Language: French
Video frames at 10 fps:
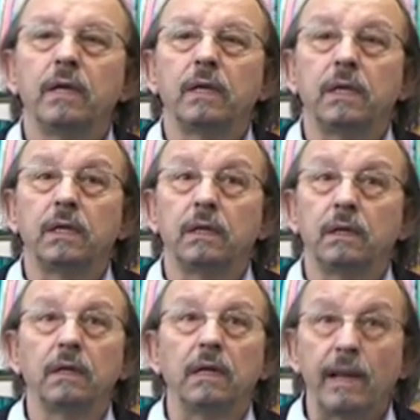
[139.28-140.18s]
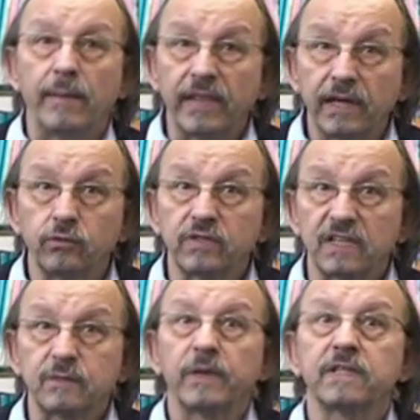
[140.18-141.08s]
Et la manière dont
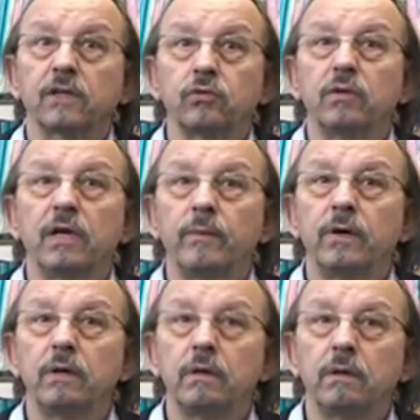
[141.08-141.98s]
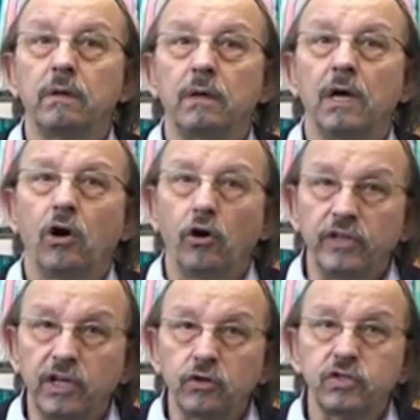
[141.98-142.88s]
ça se passe actuellement, en,
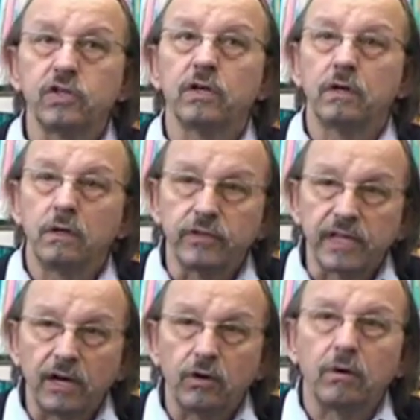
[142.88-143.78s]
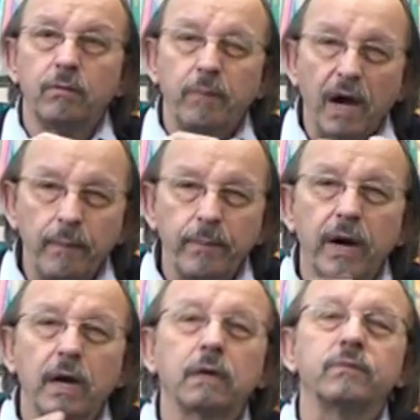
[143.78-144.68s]
négociant, en y allant pas à
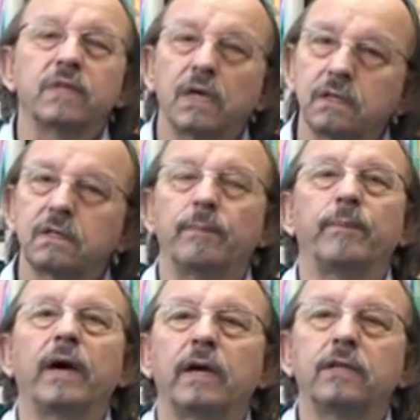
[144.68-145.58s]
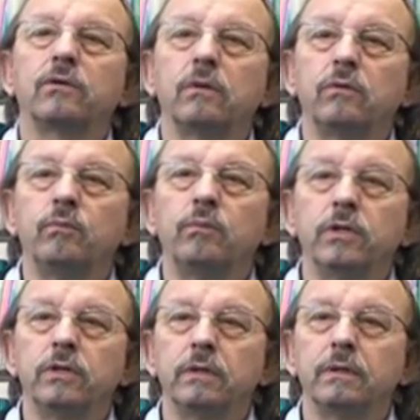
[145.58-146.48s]
pas comme ça, ça me paraît être une
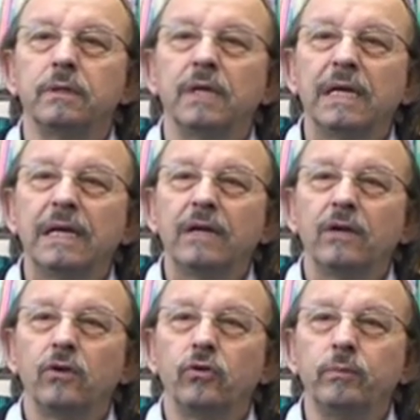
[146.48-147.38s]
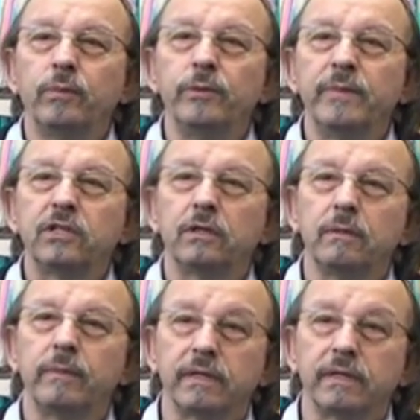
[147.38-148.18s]
bonne, euh, une bonne méthode.